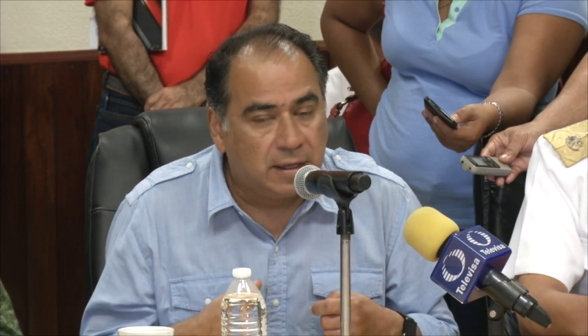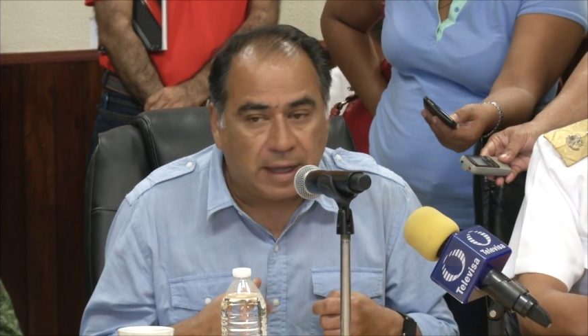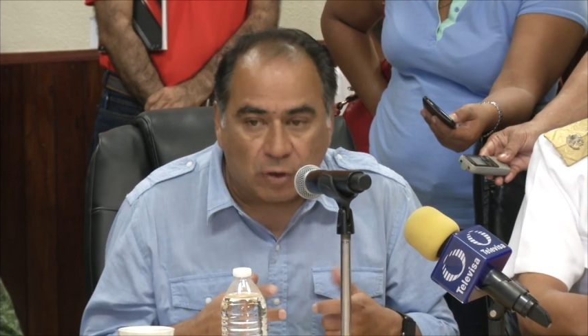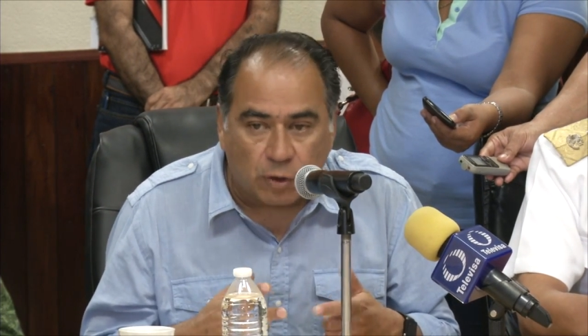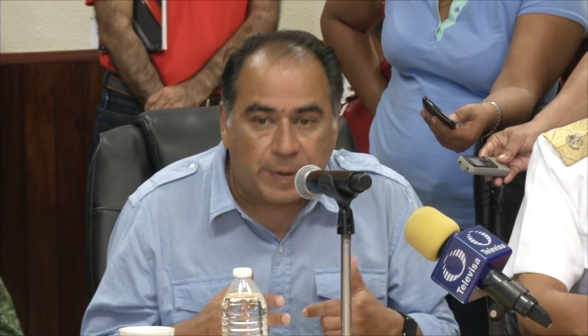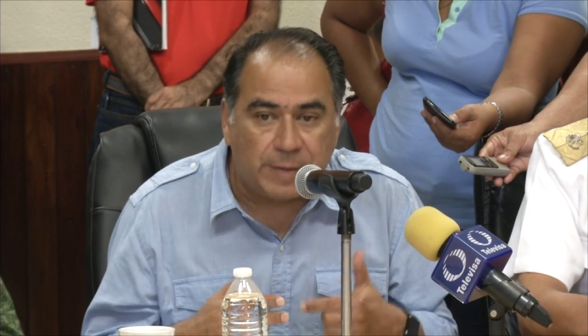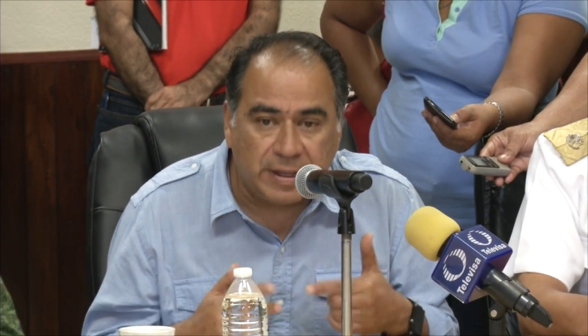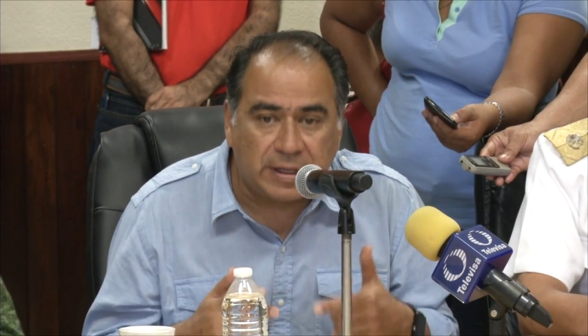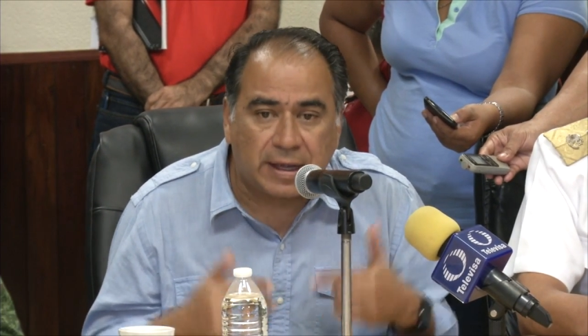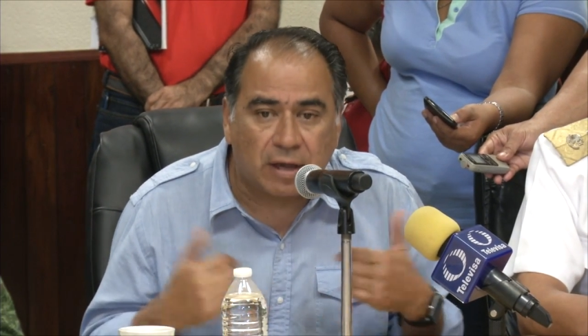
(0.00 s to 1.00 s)
que nos
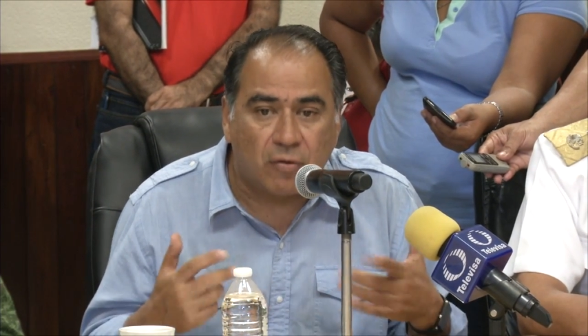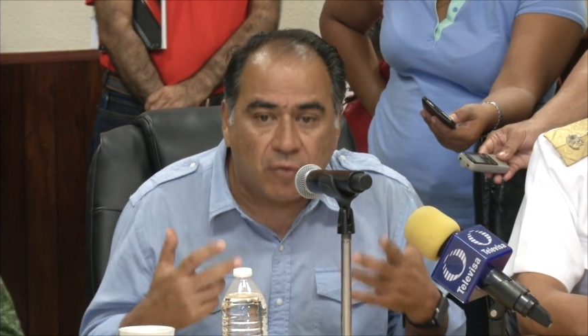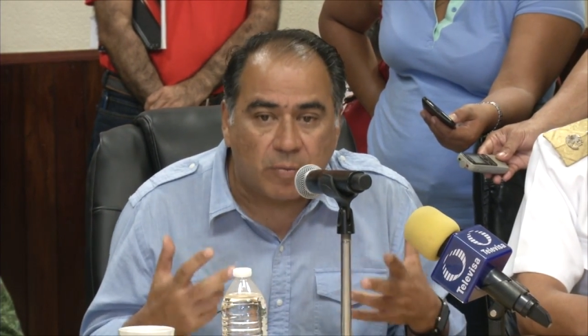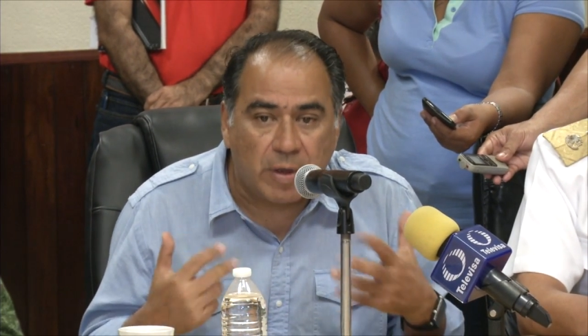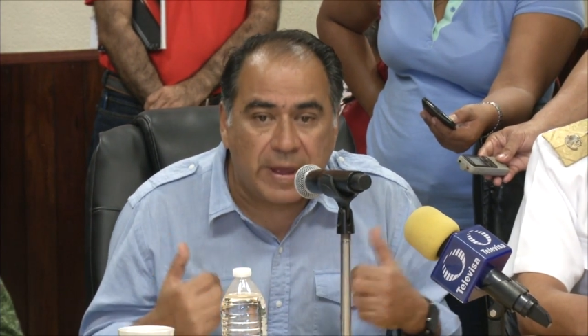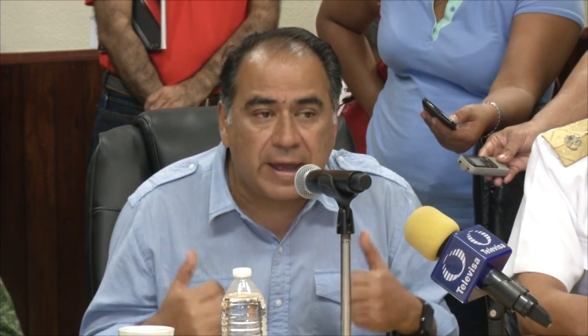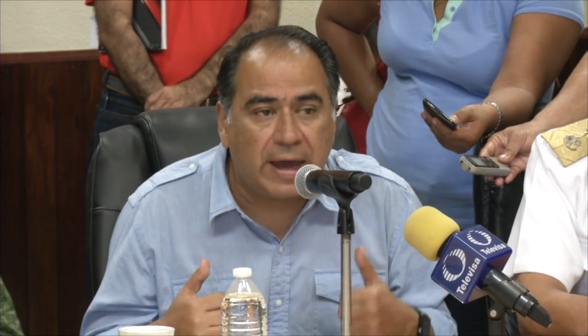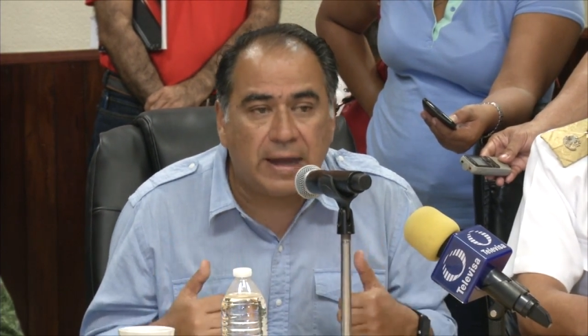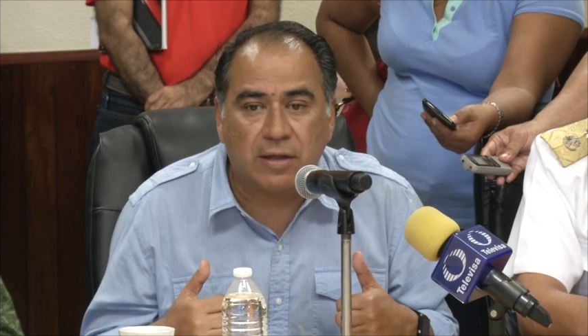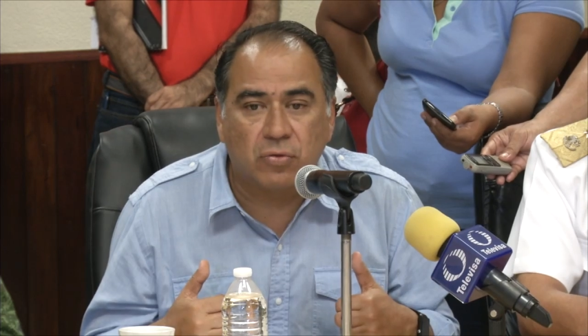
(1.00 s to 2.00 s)
permita que conforme
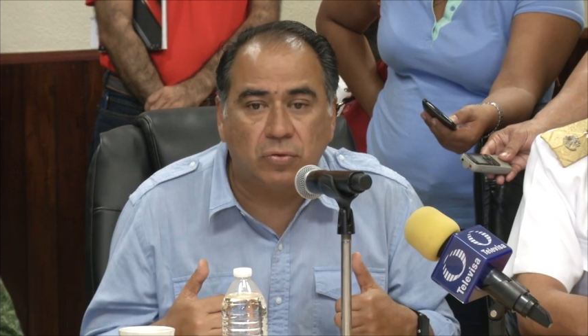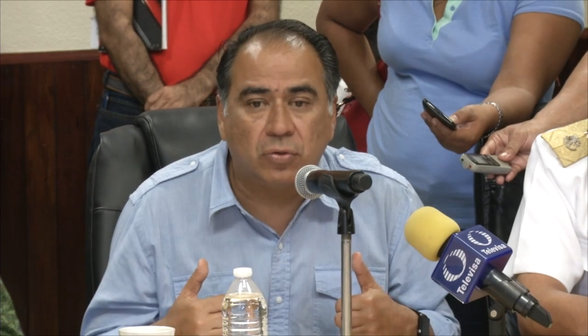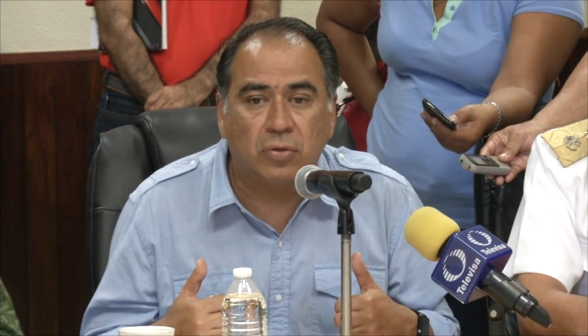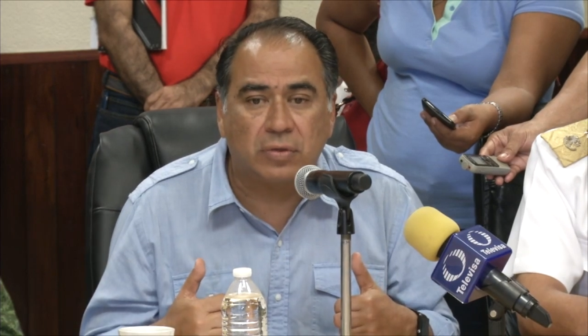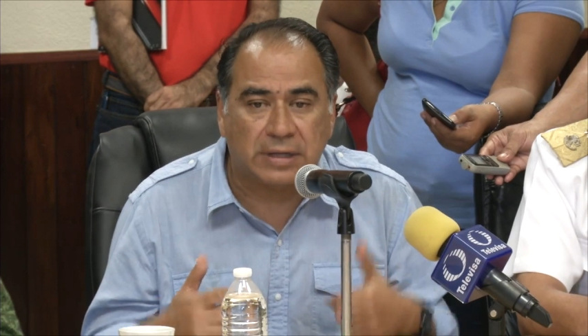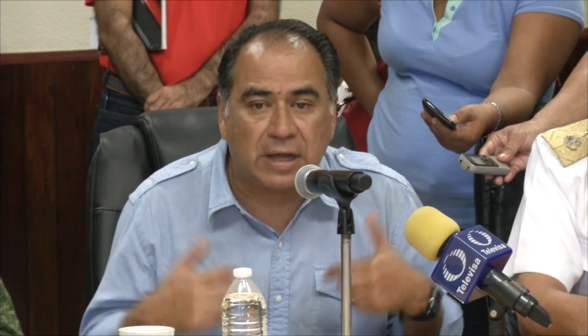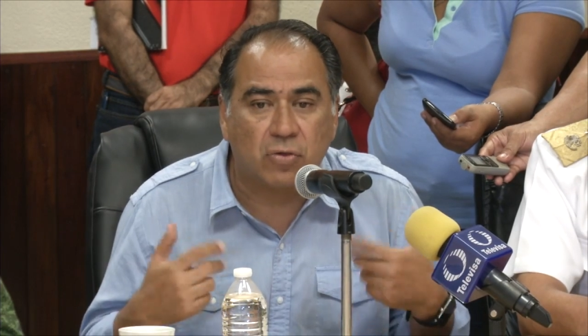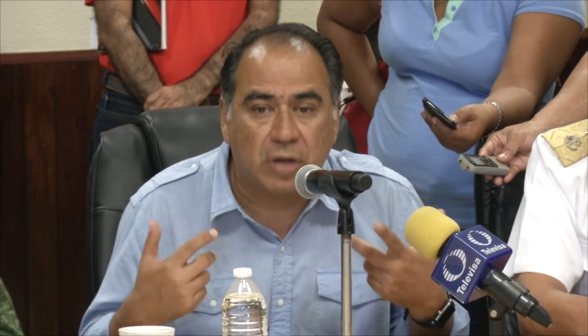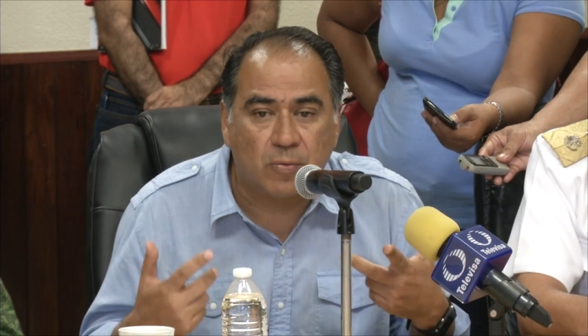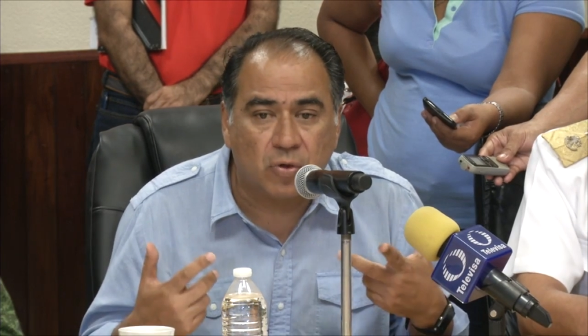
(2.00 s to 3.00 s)
venga el asunto
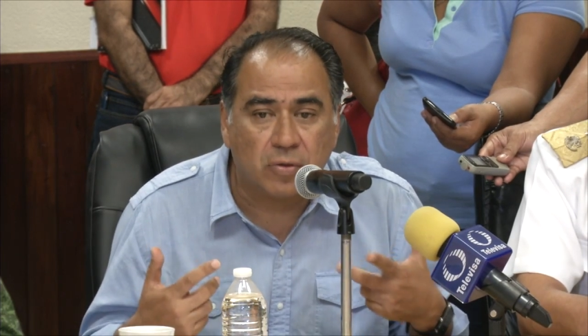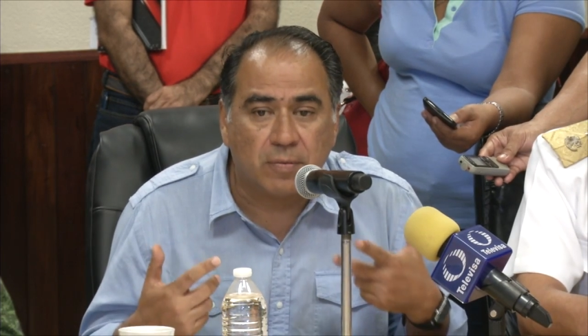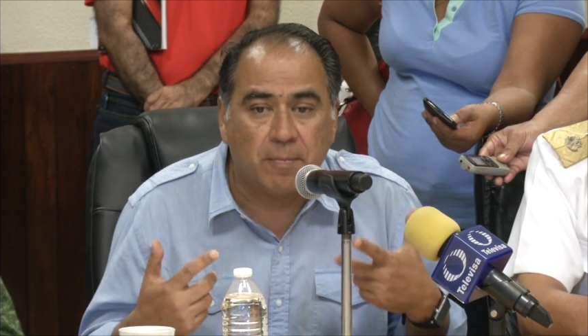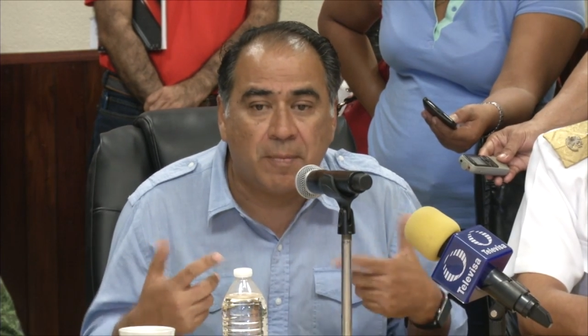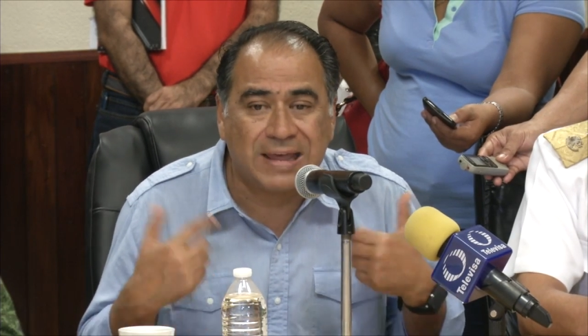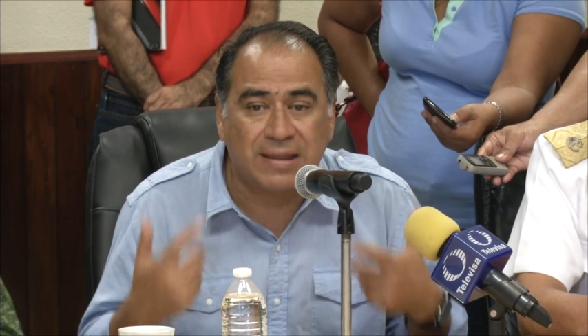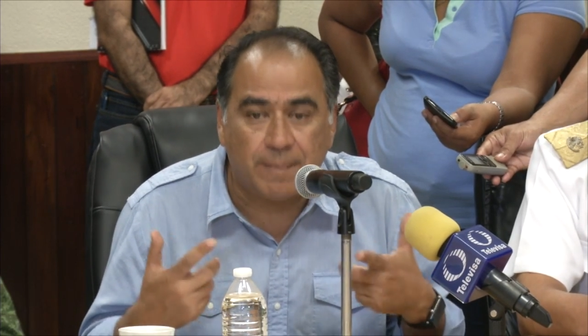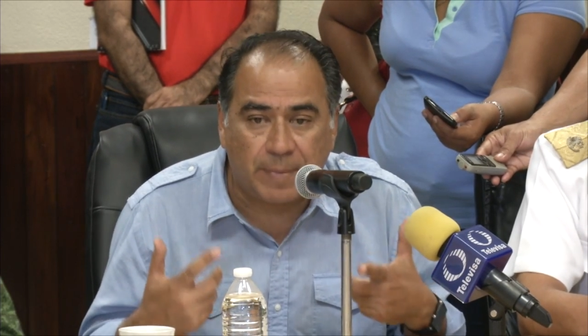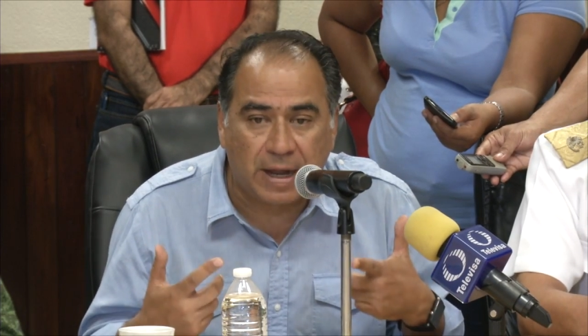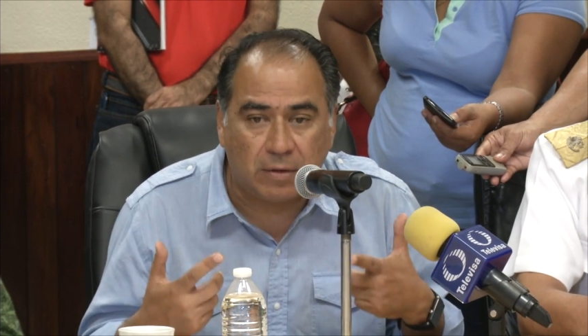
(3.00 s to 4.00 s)
reaccionemos más
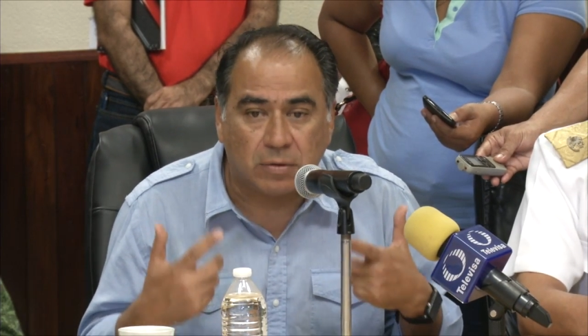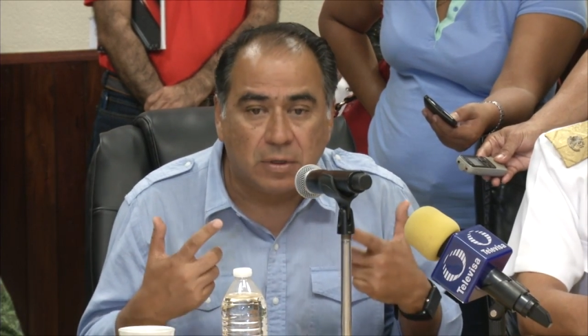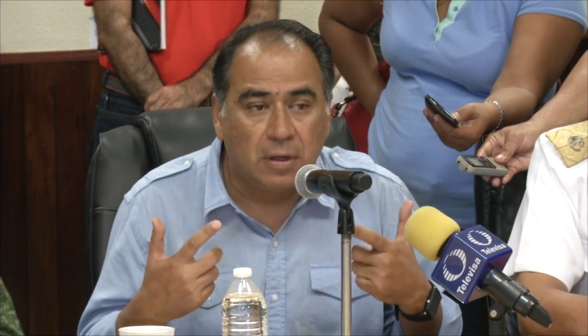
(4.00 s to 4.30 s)
temprano.